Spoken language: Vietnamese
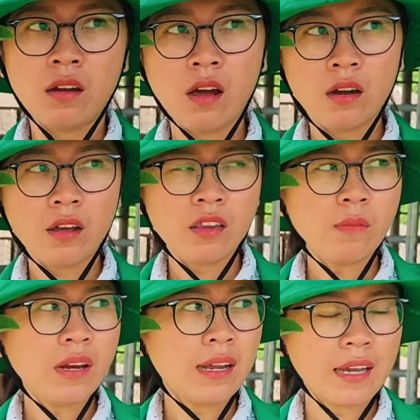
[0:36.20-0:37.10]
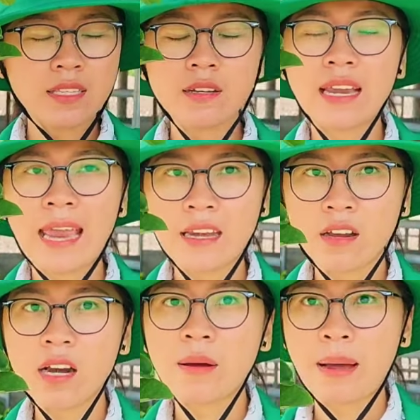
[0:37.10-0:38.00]
nó nó giống như là cái sức đề kháng nó
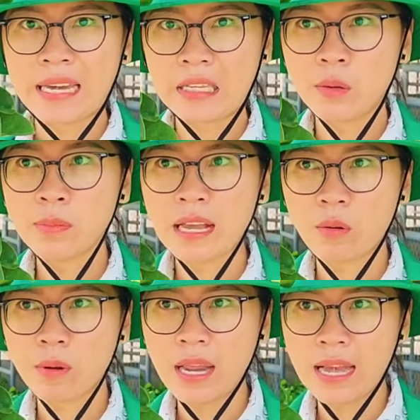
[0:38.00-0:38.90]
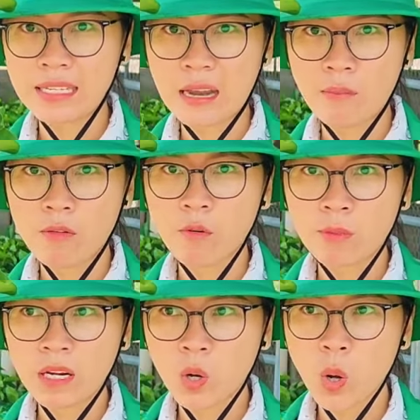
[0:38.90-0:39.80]
rất là mạnh chúng ta cũng có thể là trồng ở vùng
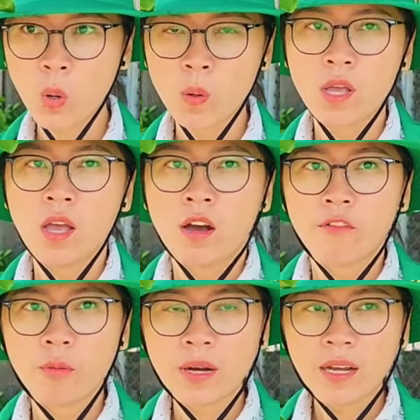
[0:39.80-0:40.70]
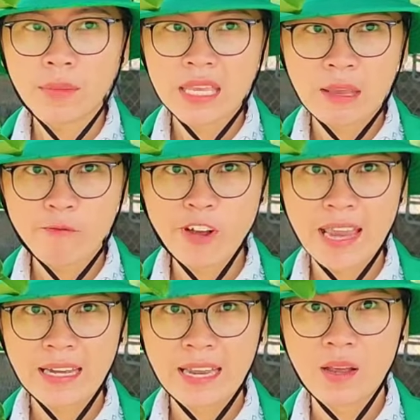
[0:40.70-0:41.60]
đất khô vùng đất bị nhiễm
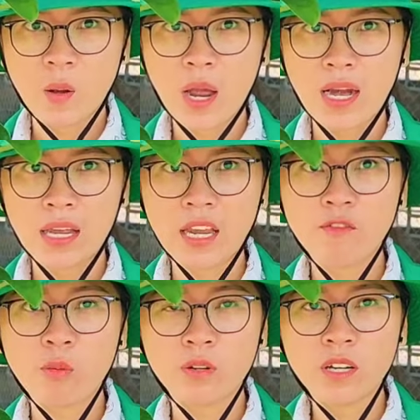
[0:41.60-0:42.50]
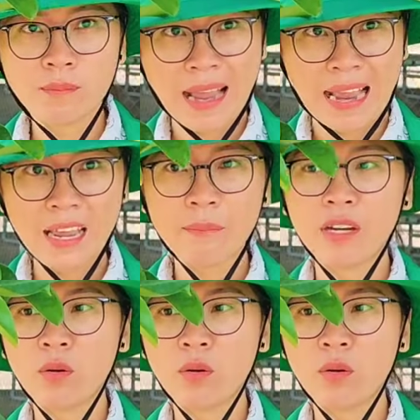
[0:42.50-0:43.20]
phèn nè hoặc là cái vùng nước mặn á mình